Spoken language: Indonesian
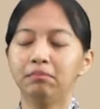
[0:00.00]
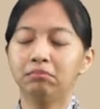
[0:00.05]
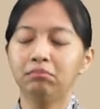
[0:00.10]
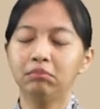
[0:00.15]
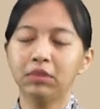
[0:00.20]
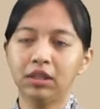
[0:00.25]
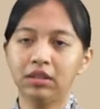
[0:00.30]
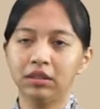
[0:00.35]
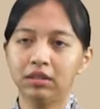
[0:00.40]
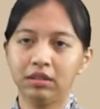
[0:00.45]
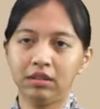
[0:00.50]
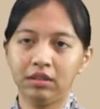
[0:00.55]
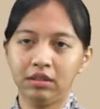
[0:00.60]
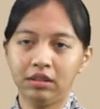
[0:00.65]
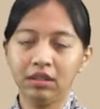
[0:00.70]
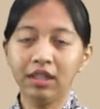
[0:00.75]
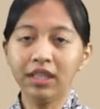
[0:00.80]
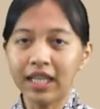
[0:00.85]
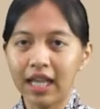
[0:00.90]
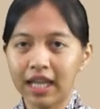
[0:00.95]

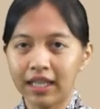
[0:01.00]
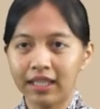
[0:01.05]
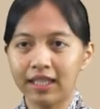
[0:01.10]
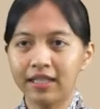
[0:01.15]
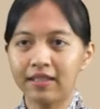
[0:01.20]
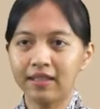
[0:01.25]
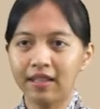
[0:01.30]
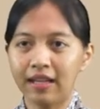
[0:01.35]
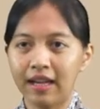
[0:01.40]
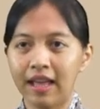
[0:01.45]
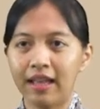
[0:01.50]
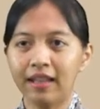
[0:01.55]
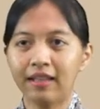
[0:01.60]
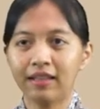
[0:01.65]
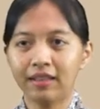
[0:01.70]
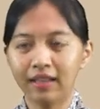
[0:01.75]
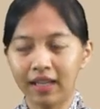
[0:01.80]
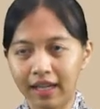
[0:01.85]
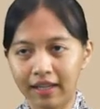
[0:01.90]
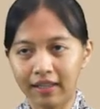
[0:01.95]
mendengar istilah
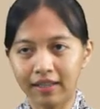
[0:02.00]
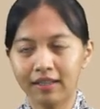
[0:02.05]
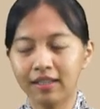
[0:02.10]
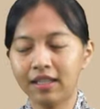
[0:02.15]
tren.